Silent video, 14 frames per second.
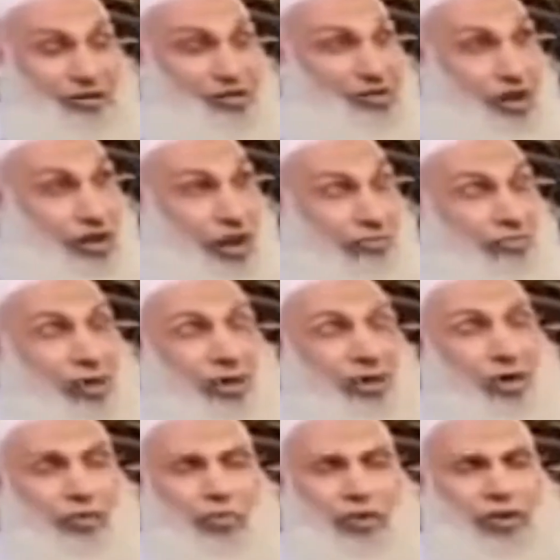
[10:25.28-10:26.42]
الصنم
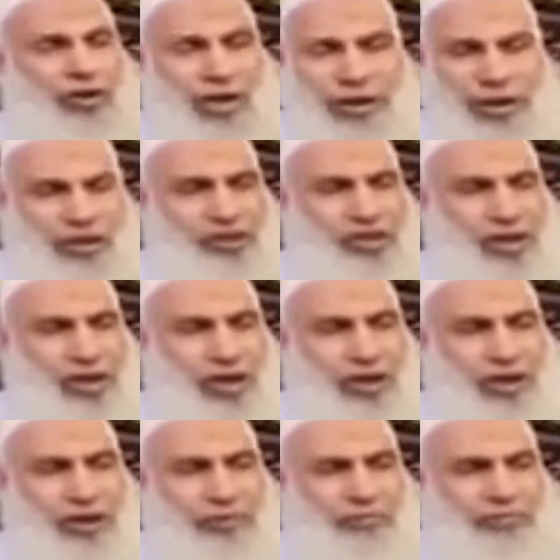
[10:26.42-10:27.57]
والكنيسة
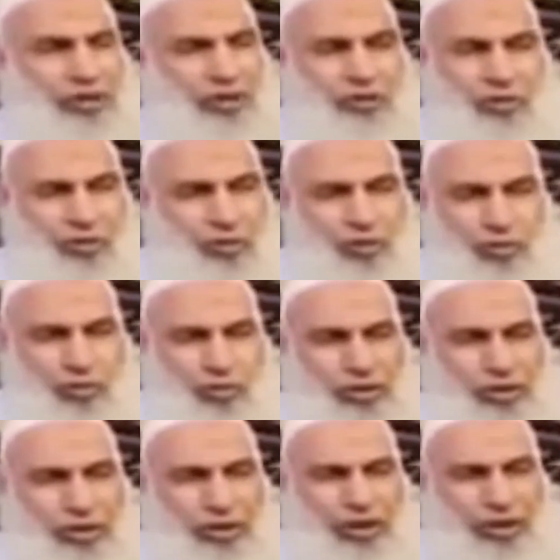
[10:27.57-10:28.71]

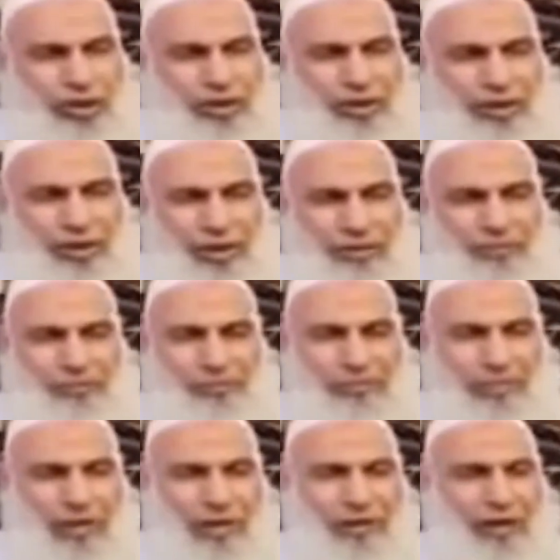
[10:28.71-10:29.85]
بدون آه
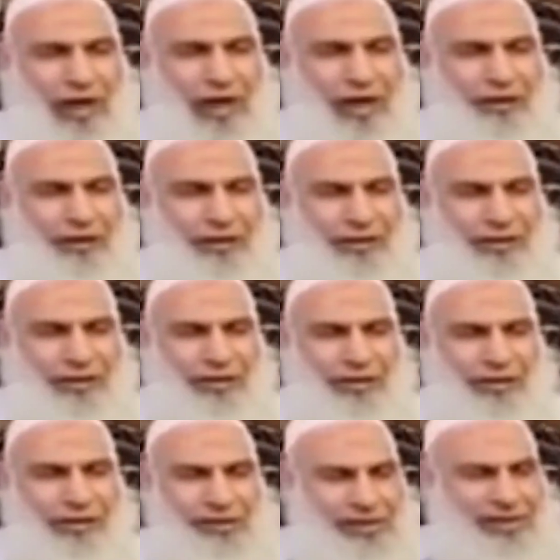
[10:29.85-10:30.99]

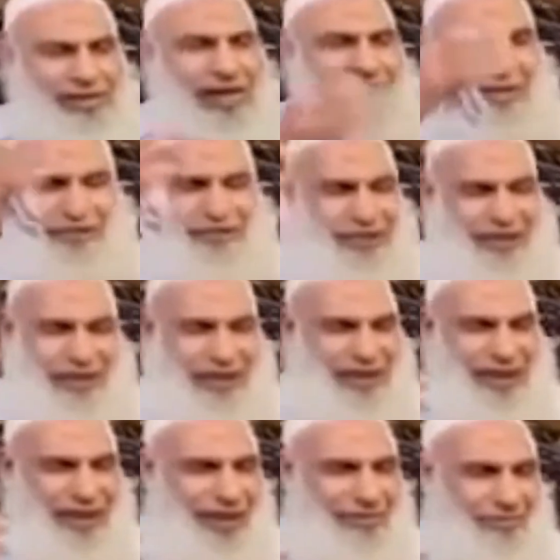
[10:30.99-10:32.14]
يعني زياده في
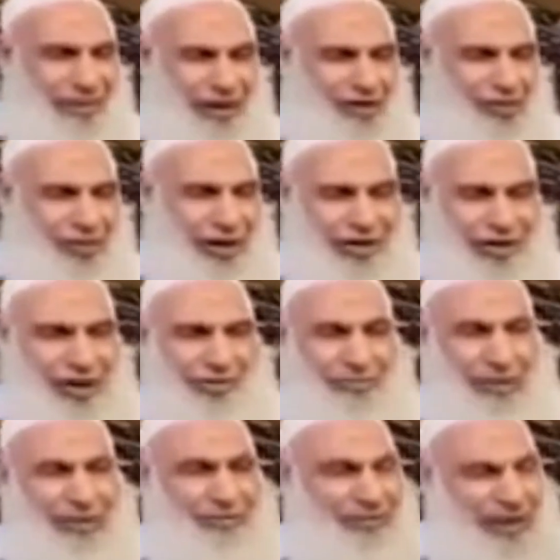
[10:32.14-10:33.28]
الكلام او انا
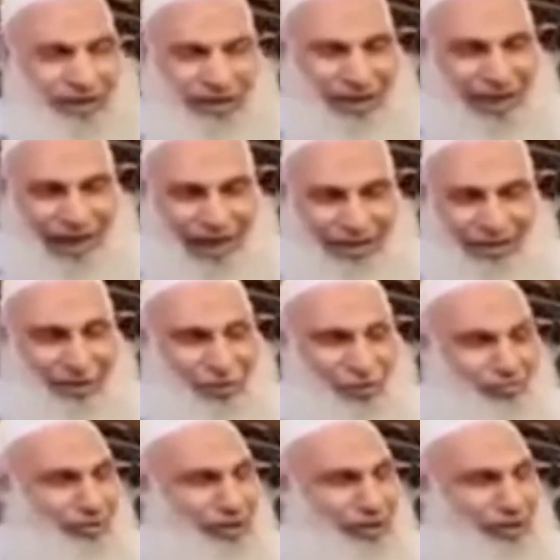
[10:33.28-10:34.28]
بتبلع عليهم